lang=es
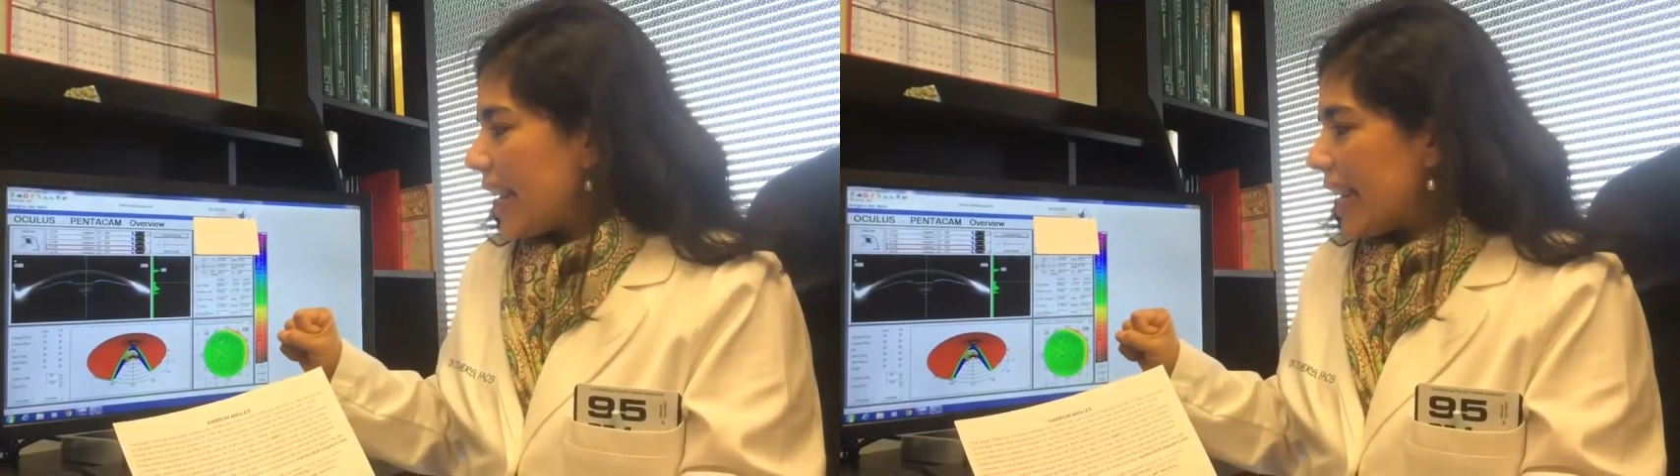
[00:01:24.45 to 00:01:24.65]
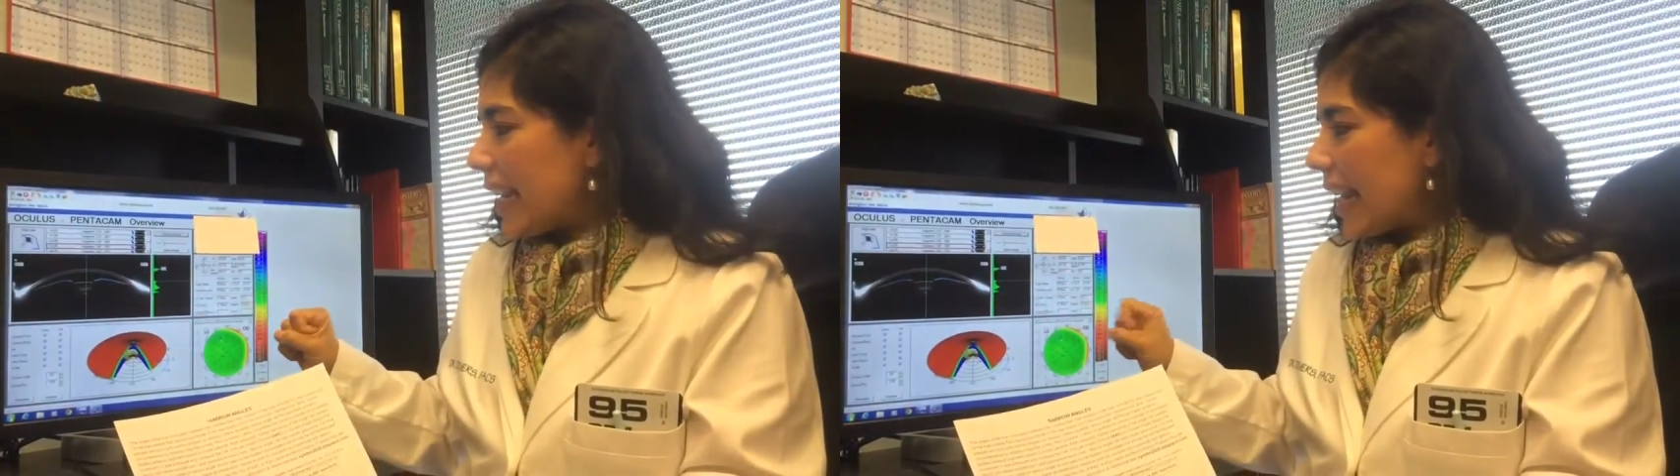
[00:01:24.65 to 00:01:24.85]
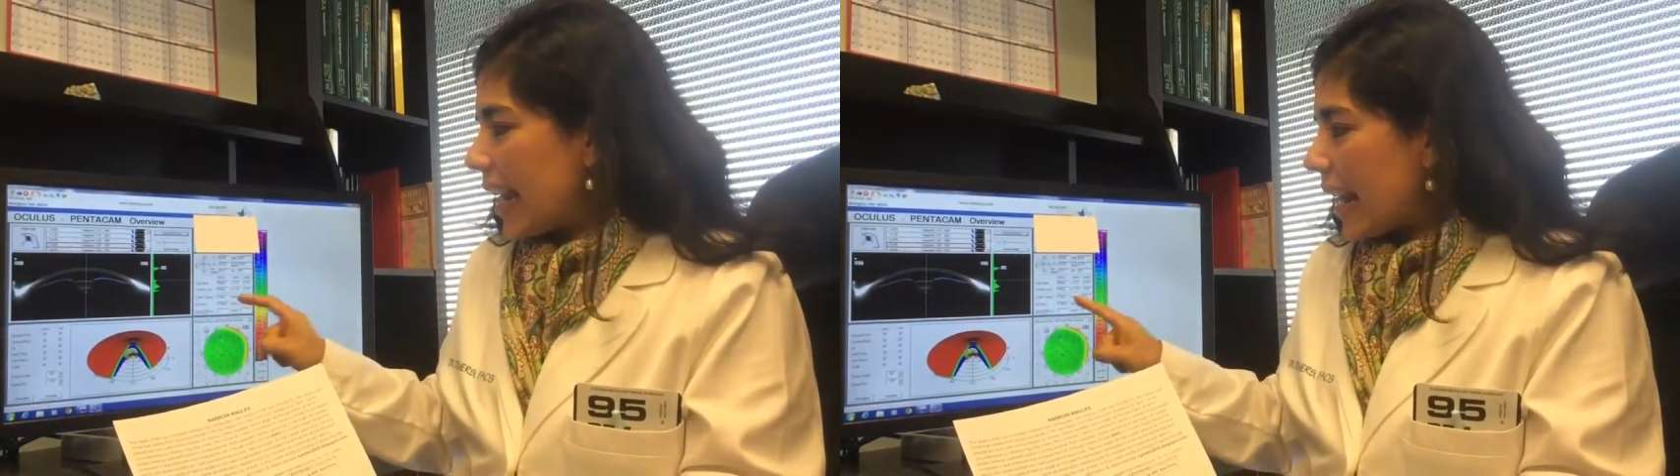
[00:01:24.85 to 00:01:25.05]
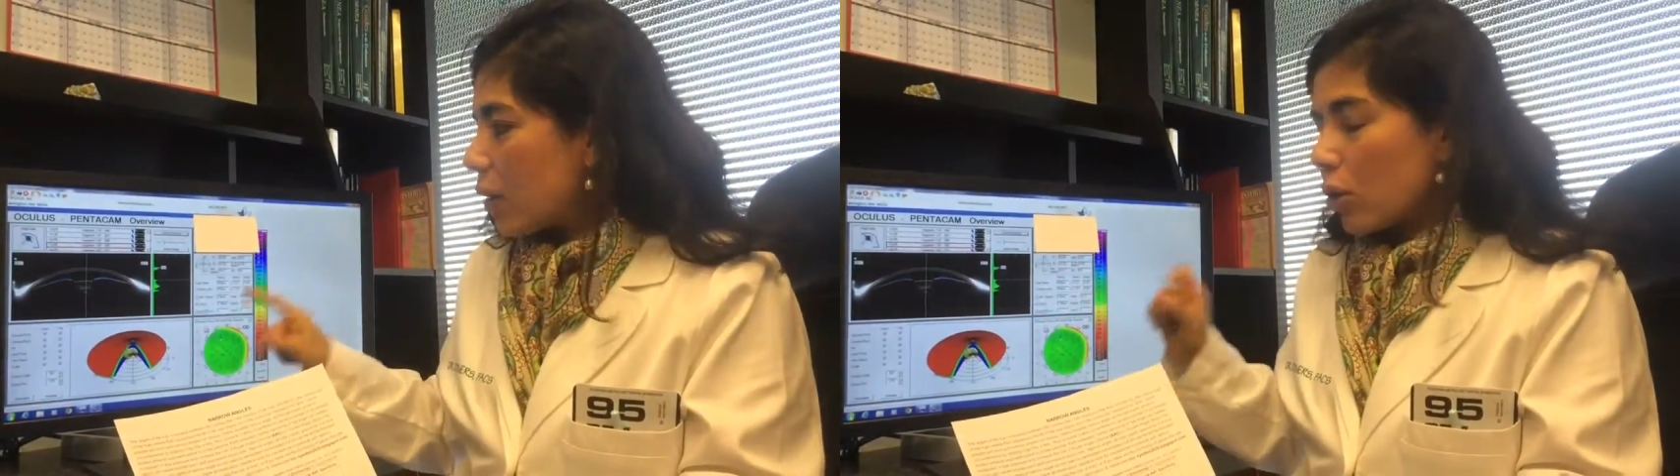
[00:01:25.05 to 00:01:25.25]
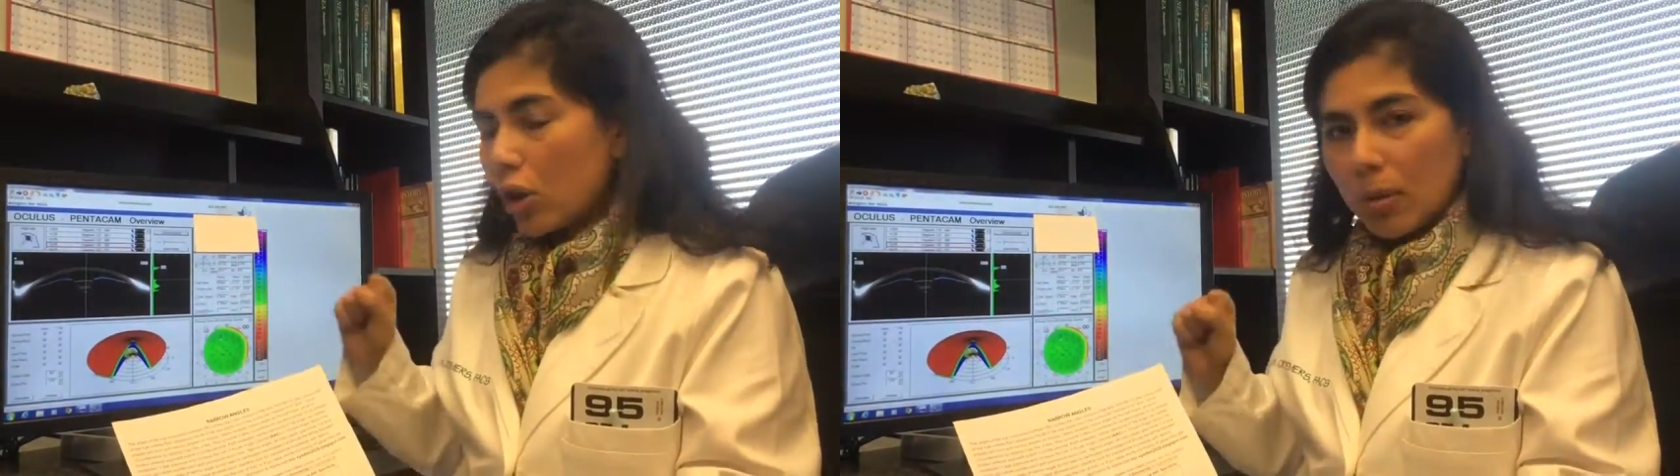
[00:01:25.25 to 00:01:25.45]
y el
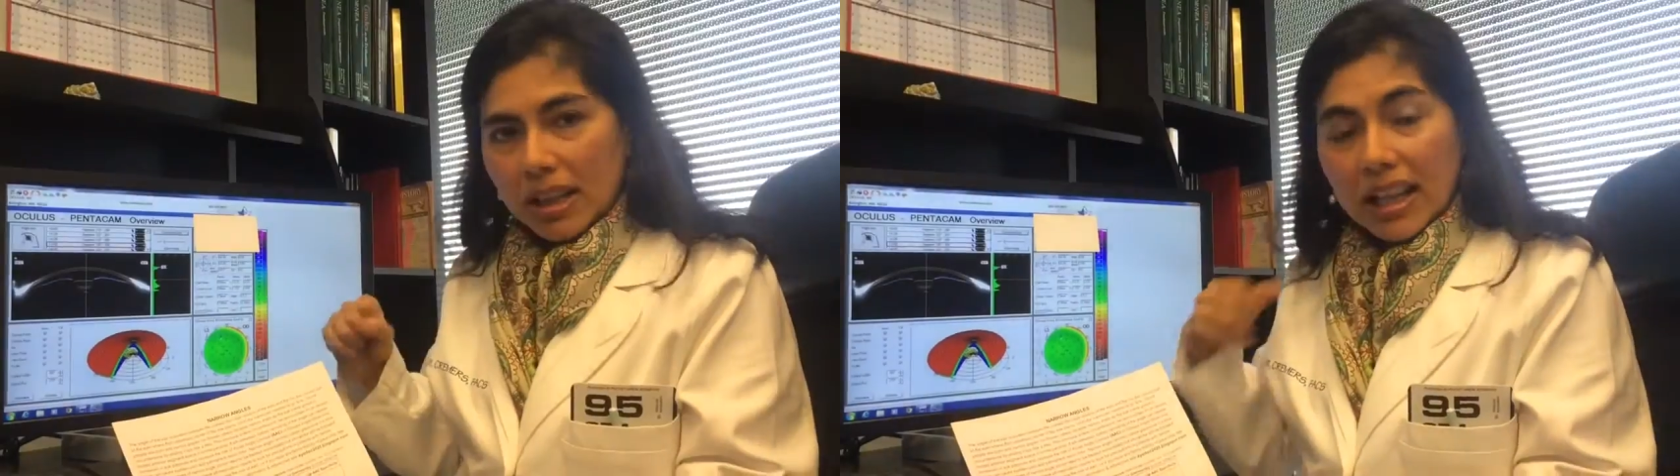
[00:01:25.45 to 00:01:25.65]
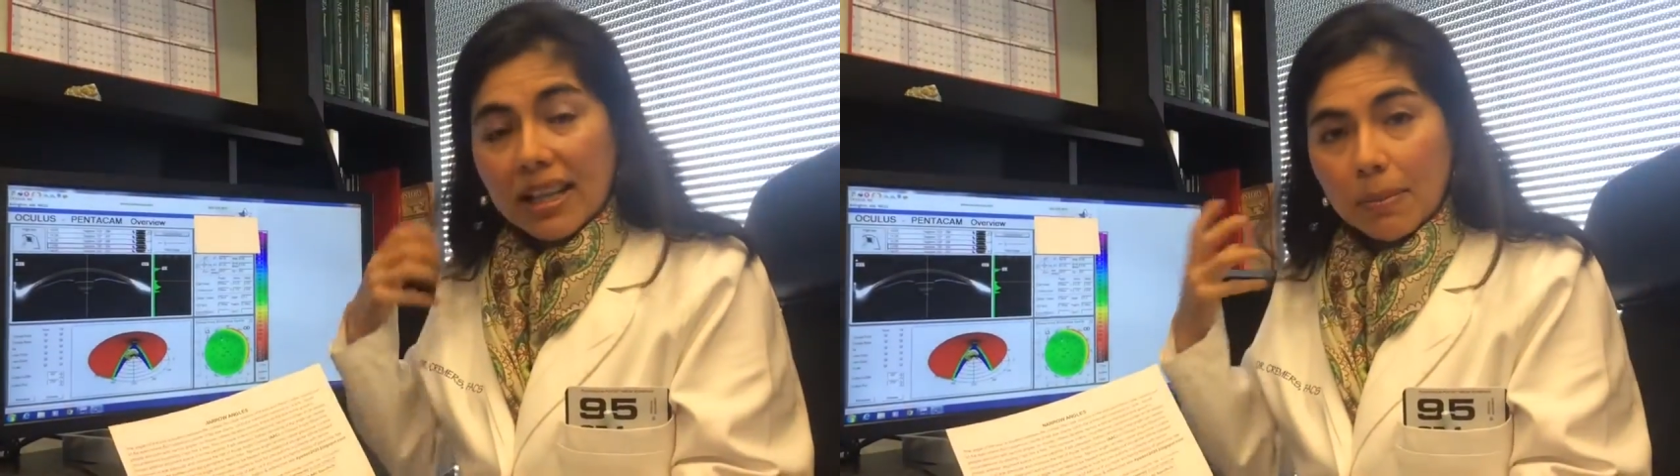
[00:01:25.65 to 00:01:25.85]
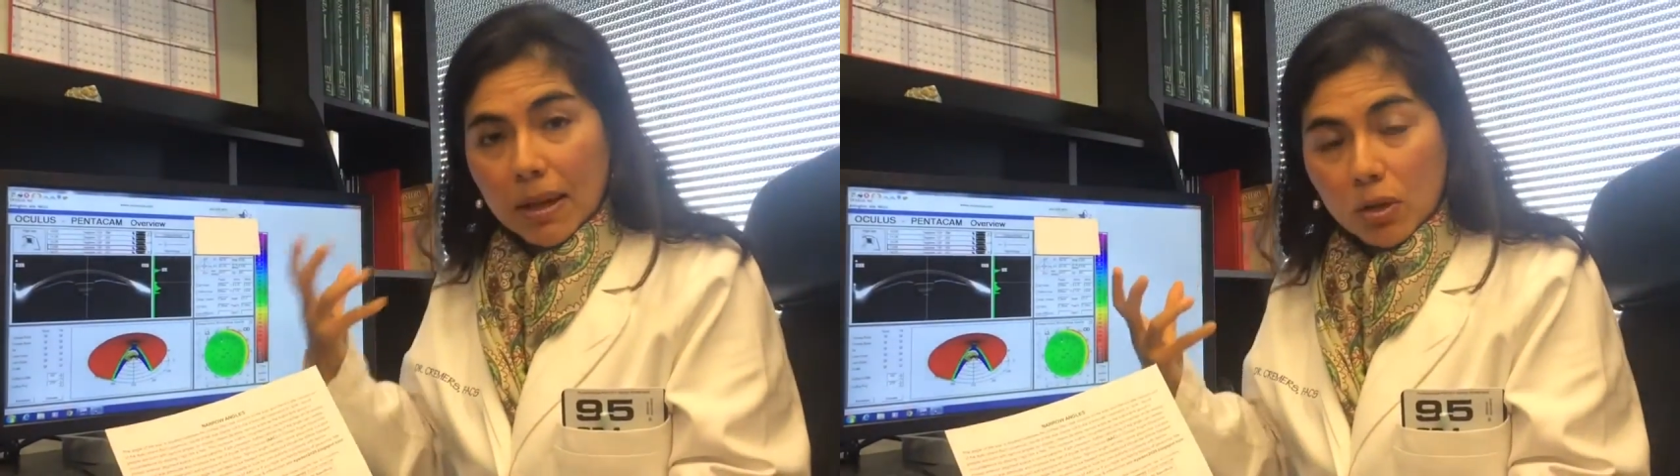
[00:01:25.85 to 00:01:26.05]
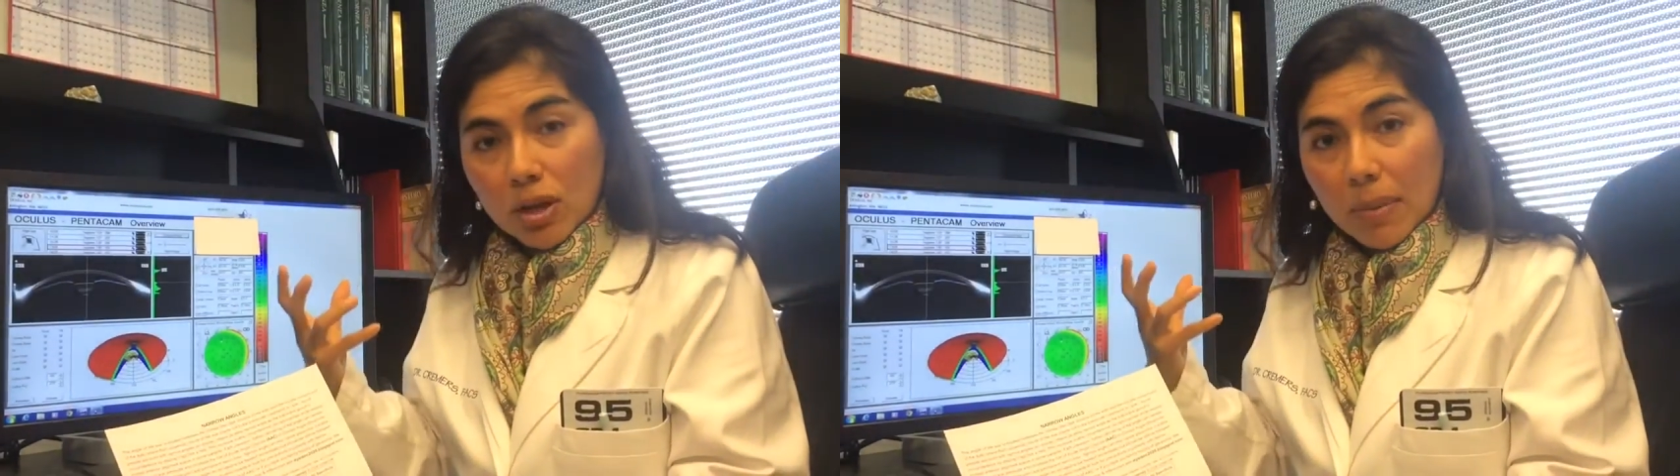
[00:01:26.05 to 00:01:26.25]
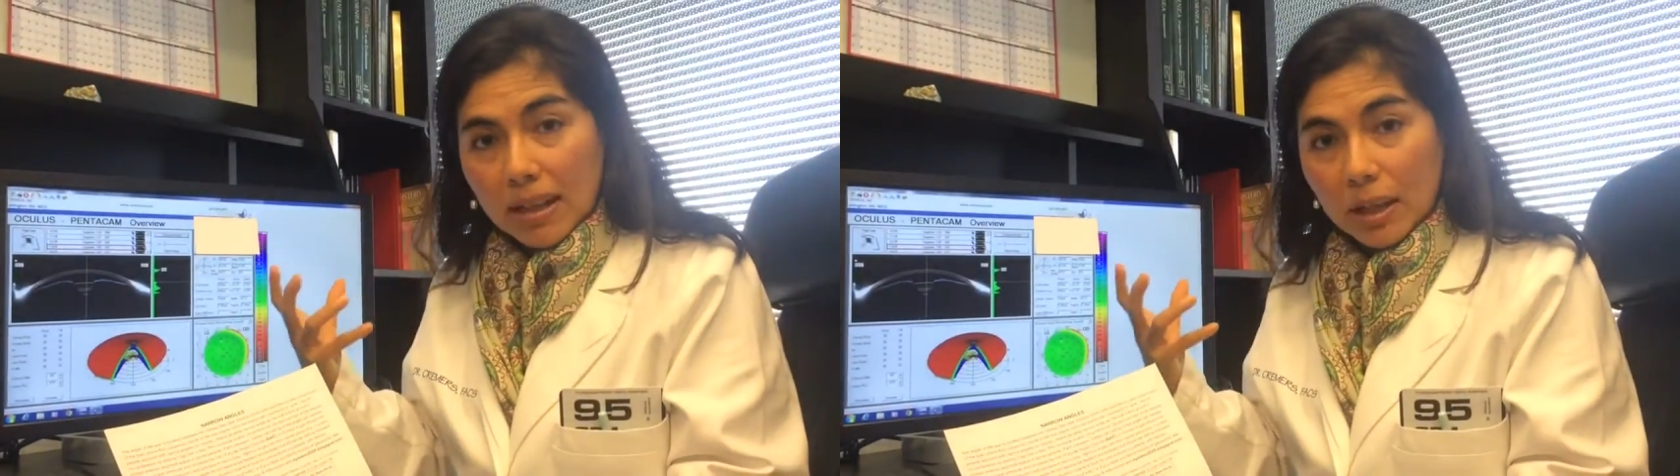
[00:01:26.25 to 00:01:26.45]
ángulo, como le dije, es
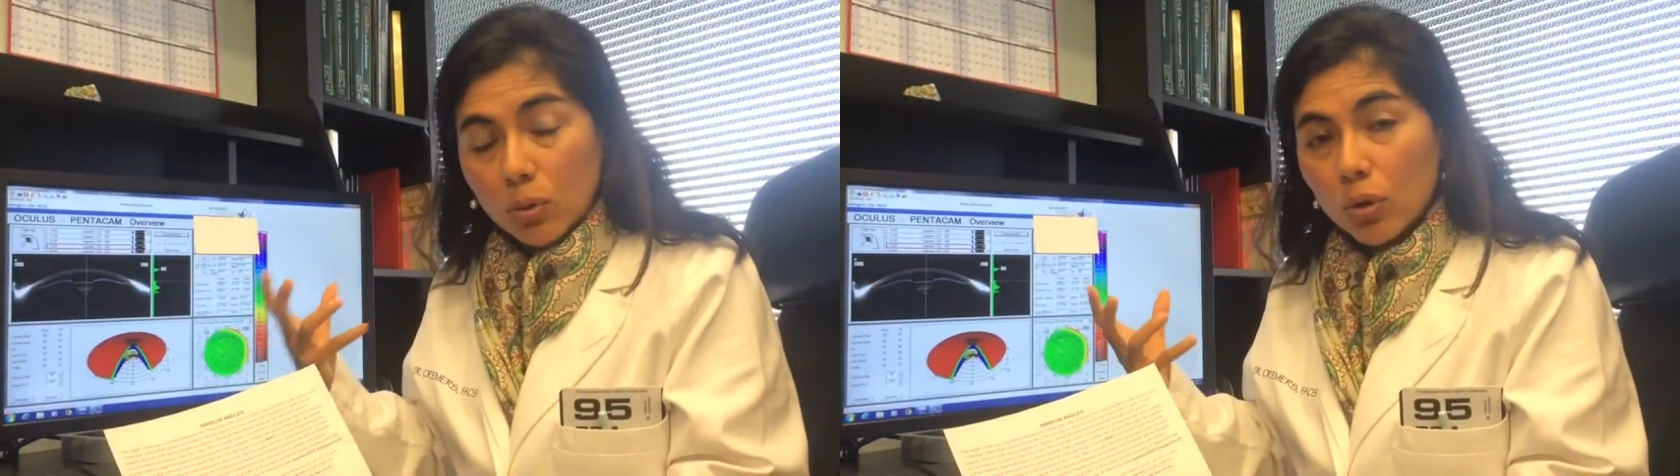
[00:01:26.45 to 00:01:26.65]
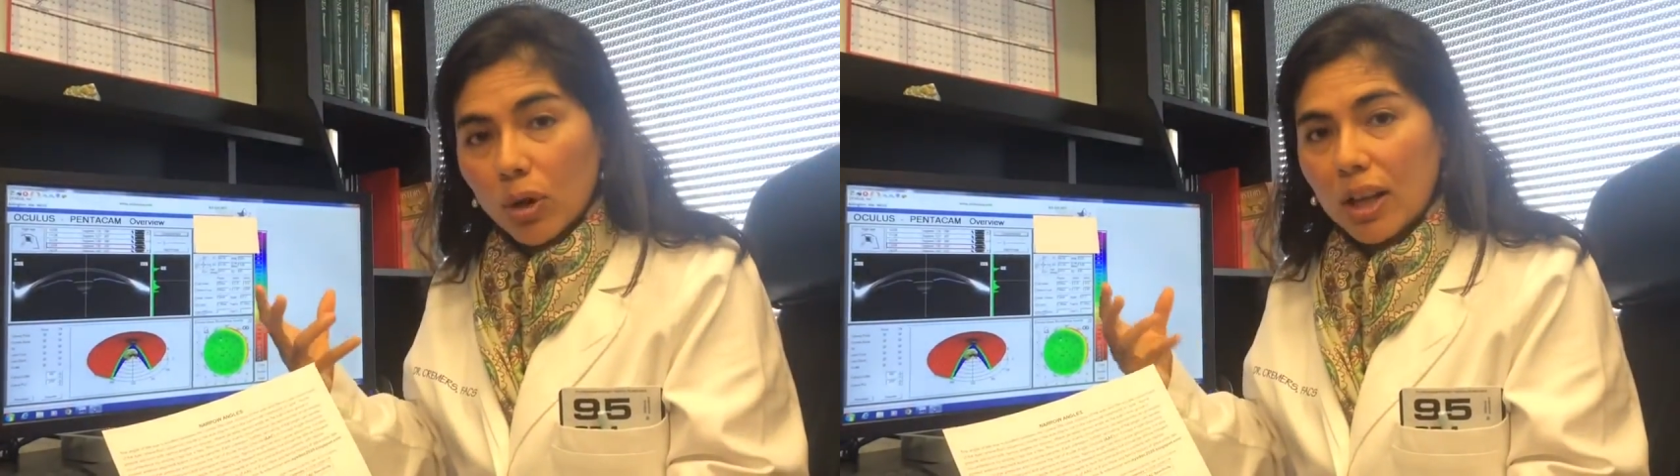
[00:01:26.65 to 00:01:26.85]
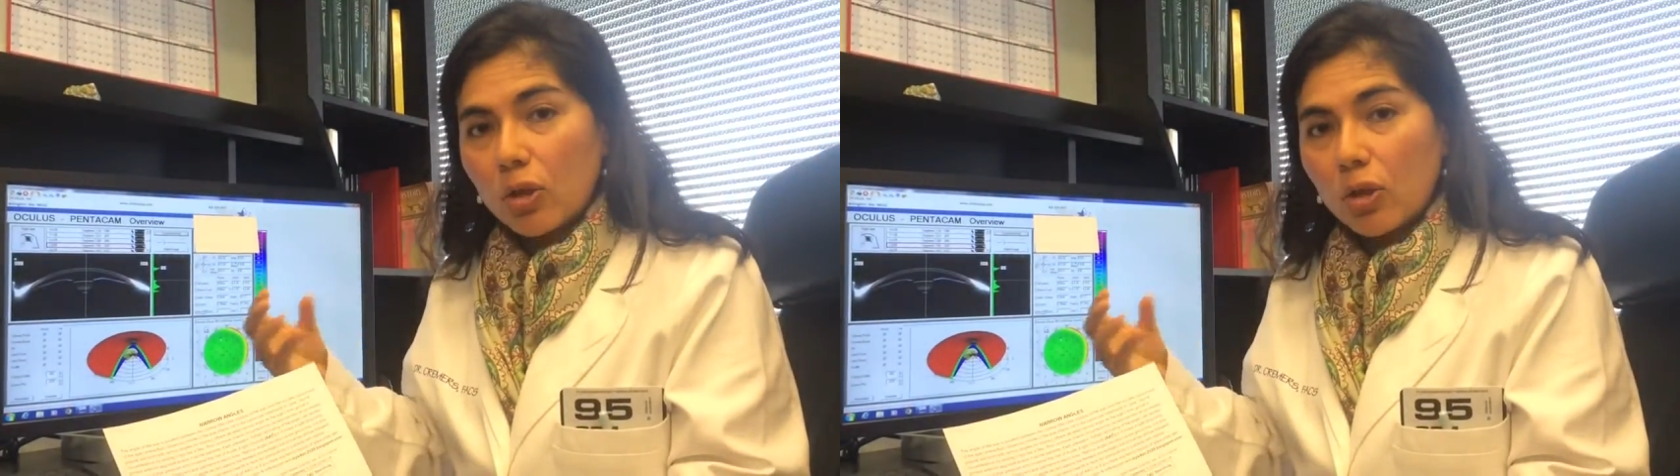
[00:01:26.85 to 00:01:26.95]
menos de 21.